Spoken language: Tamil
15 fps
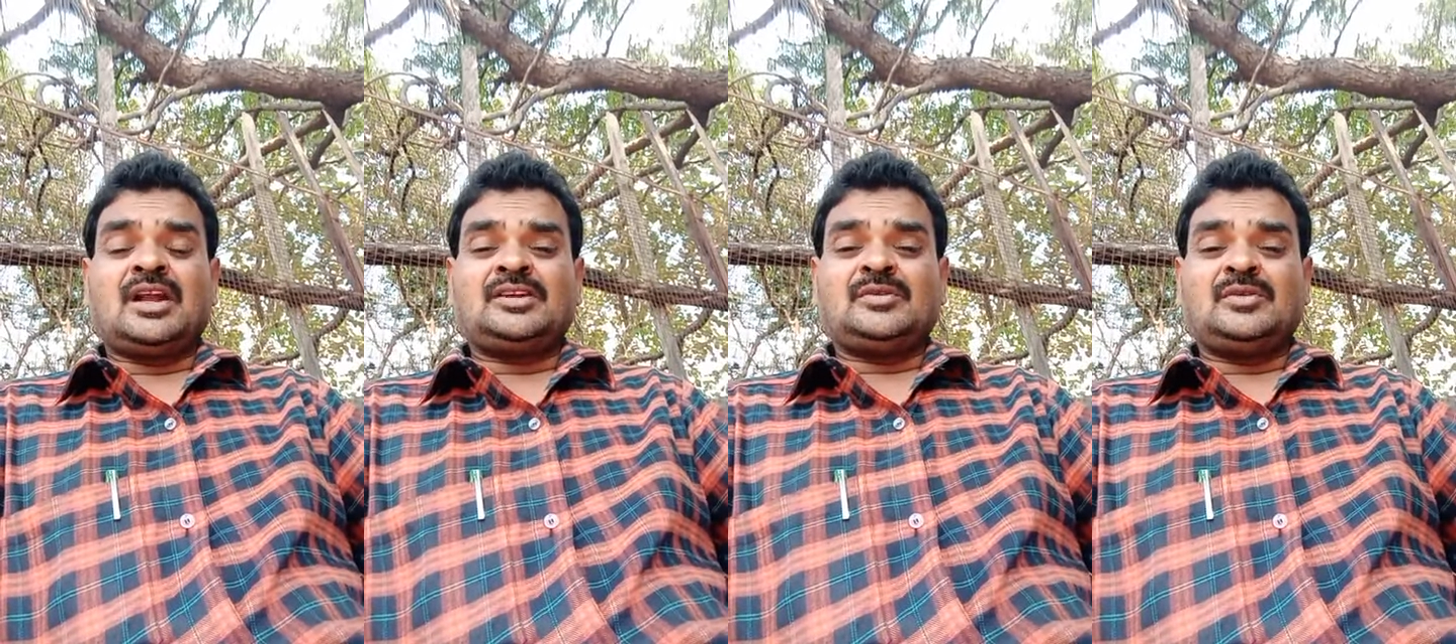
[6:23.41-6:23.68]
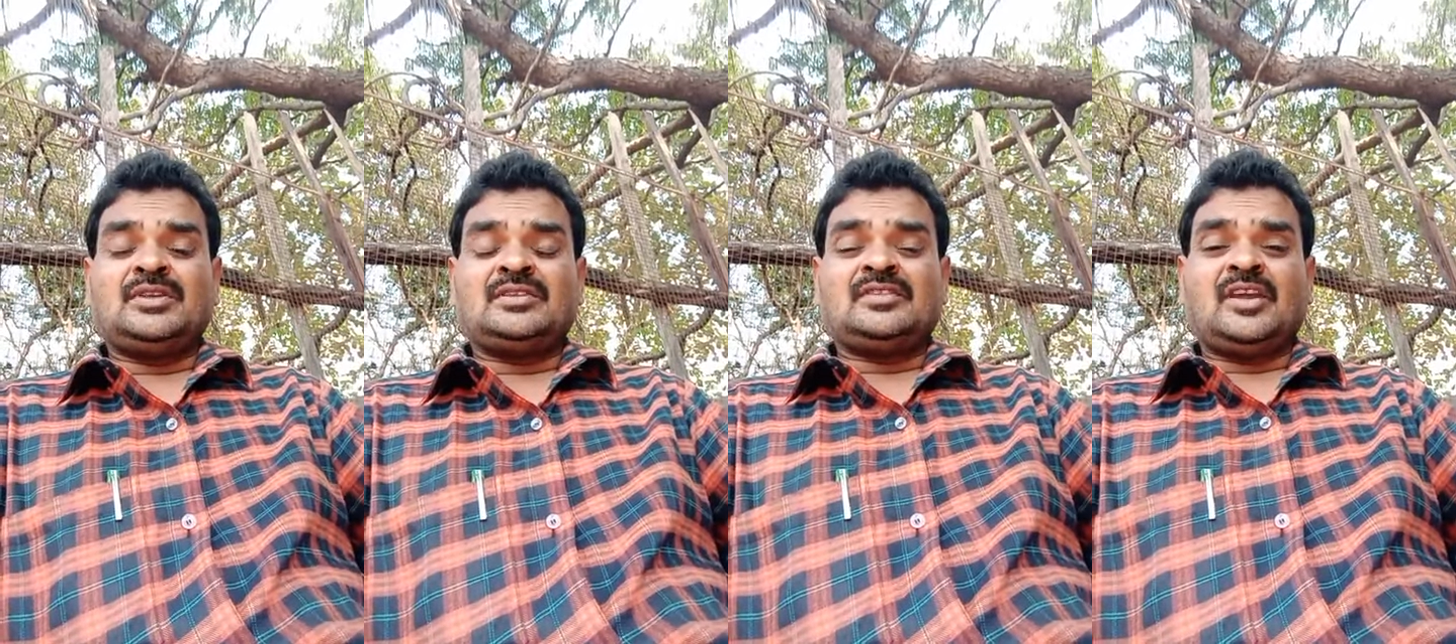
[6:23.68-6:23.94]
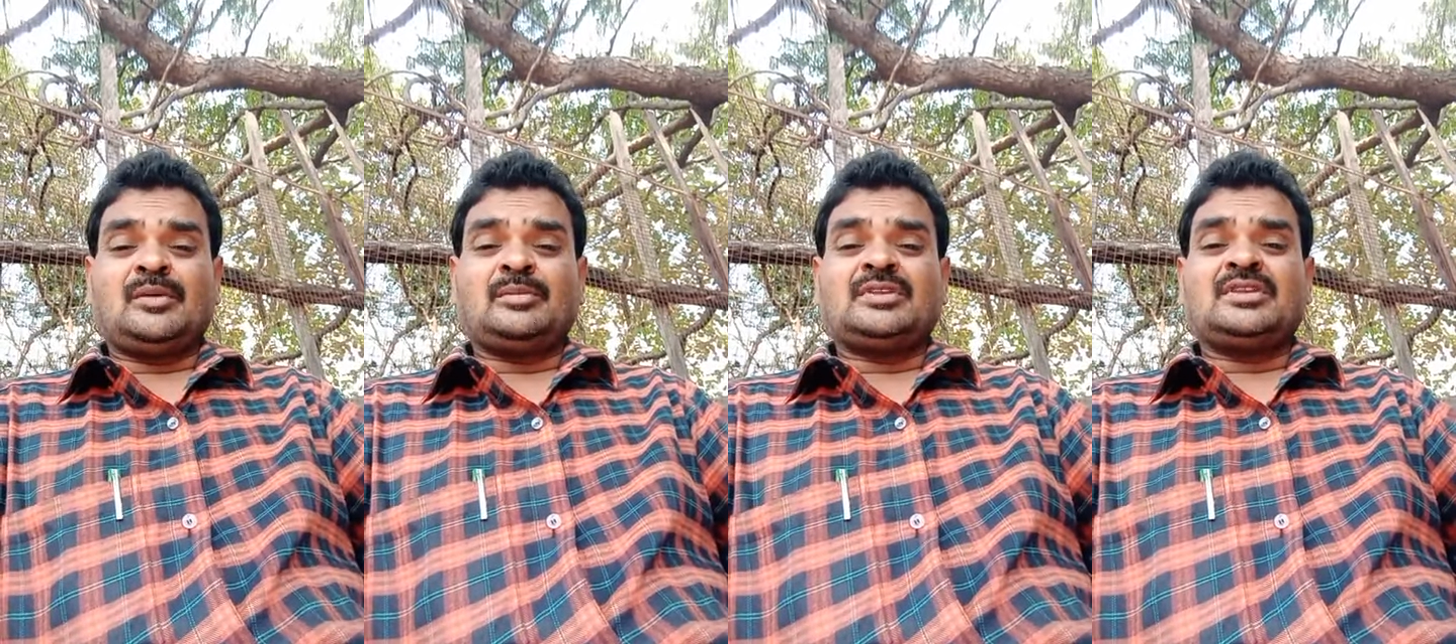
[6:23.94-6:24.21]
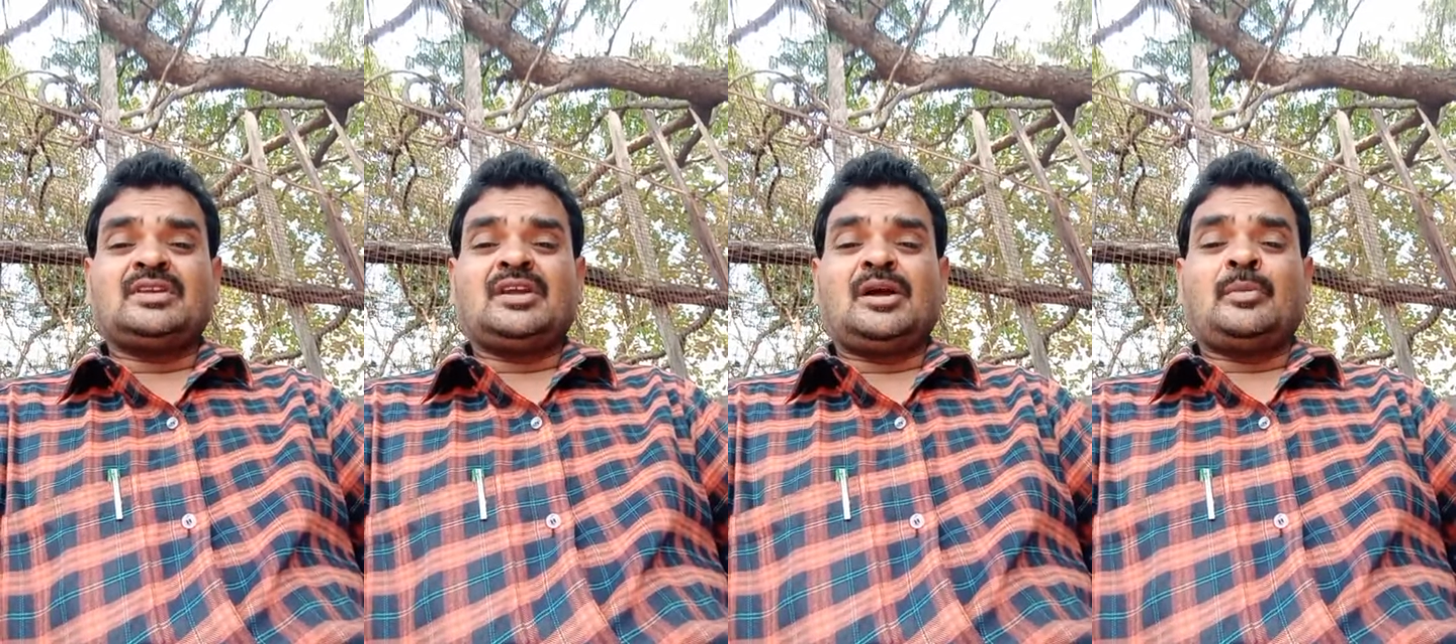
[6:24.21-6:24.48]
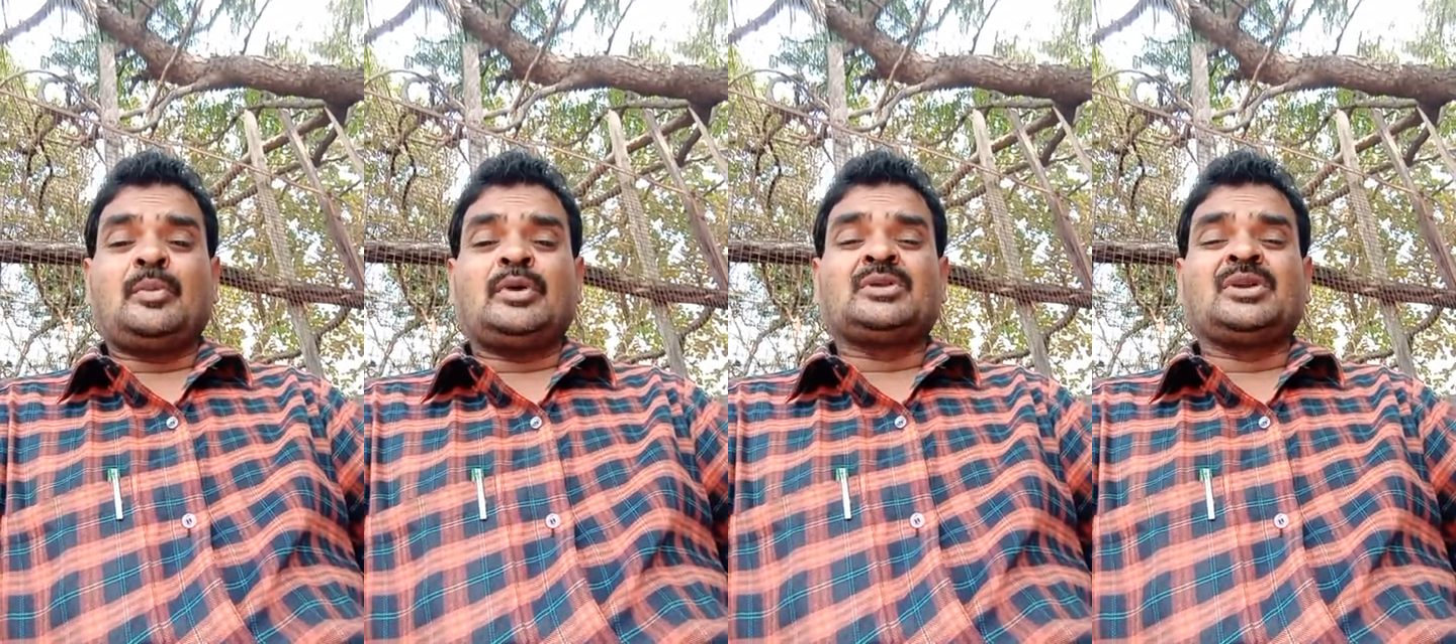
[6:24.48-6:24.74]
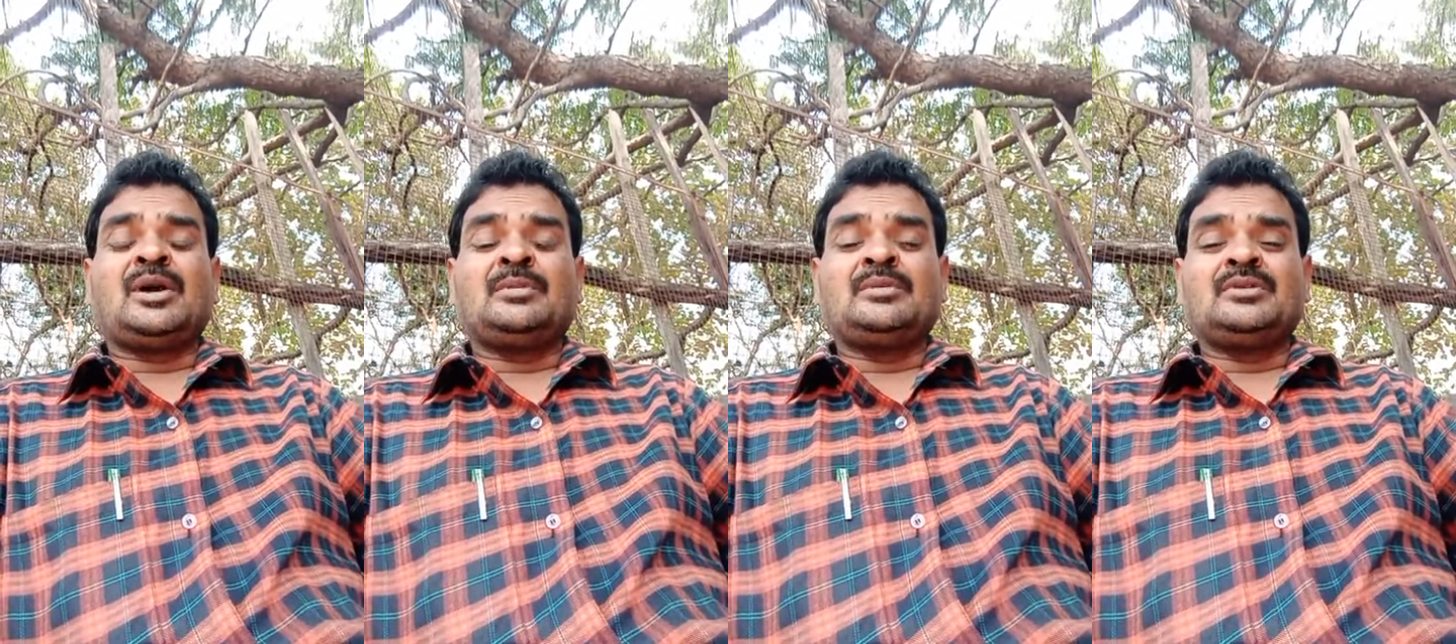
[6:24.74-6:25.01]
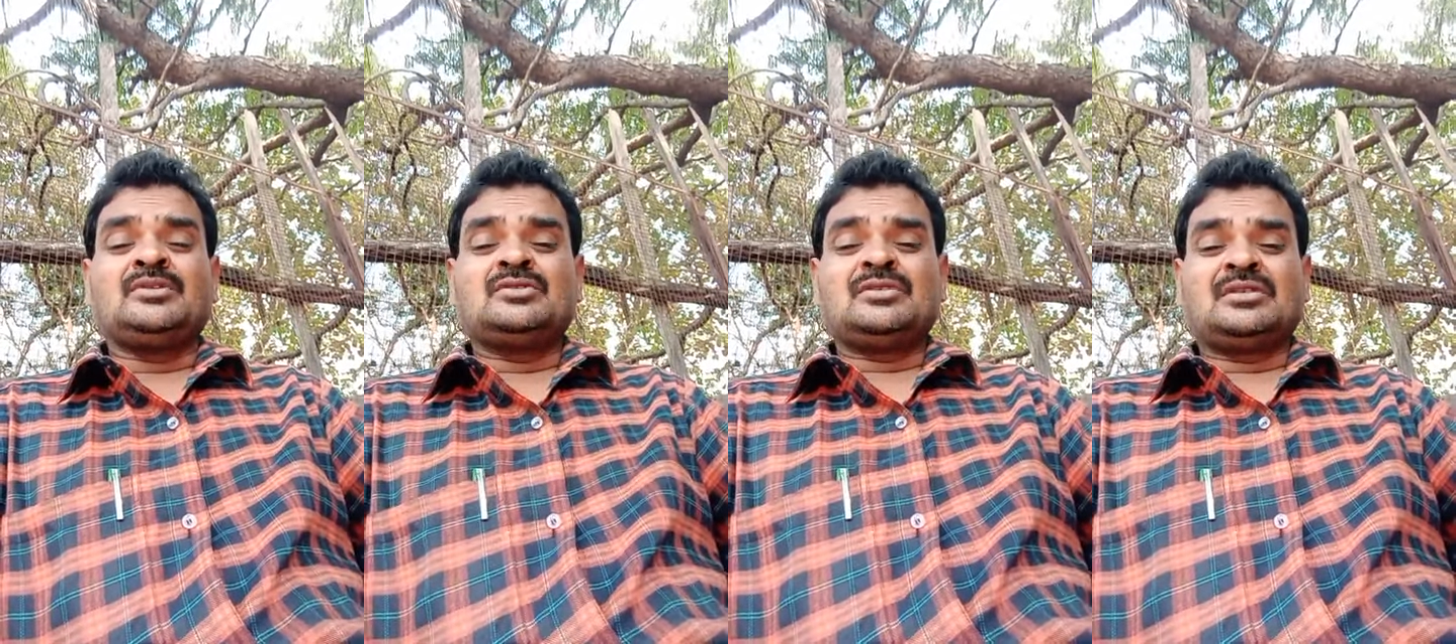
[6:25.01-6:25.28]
நாட்டுடைய சேமத்தையும் காப்பாற்றும் அப்படின்னு